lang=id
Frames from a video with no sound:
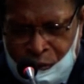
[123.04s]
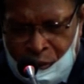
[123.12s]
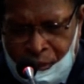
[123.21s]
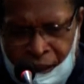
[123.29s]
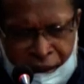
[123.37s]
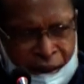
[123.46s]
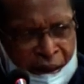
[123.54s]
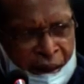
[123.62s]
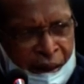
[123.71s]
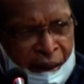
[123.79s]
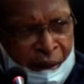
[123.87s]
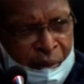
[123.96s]
formasi
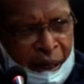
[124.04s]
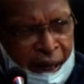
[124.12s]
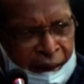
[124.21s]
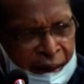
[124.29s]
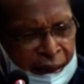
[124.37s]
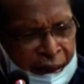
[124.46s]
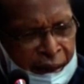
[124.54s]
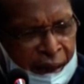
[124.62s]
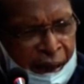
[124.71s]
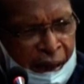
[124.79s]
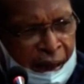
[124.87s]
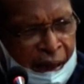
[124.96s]
berarti
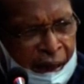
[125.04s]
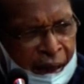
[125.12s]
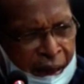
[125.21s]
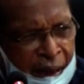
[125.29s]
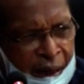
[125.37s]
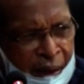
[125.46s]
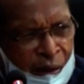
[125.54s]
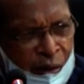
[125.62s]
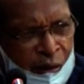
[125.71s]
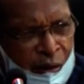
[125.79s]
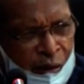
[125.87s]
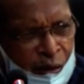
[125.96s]
kita
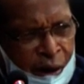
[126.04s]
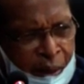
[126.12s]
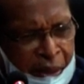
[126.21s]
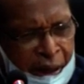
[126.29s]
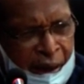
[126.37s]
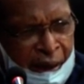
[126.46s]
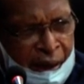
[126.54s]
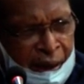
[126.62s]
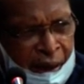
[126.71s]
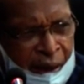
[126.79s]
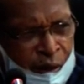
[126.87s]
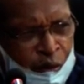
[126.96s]
OAP
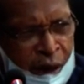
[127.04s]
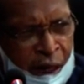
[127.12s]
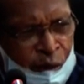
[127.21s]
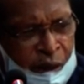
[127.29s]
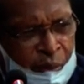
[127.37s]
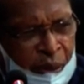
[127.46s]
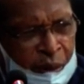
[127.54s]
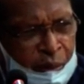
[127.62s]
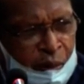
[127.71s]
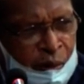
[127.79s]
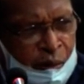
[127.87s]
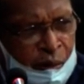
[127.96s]
240
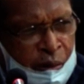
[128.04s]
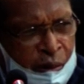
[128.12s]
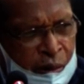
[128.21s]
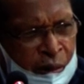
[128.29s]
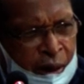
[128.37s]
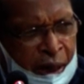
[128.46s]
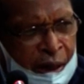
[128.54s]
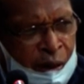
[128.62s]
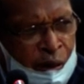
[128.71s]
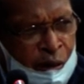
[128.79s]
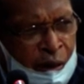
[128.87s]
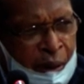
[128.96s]
dan
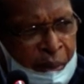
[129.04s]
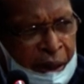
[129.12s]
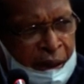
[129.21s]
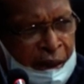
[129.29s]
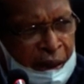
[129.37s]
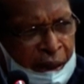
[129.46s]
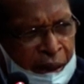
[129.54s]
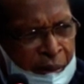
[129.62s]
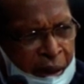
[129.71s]
non OAP 60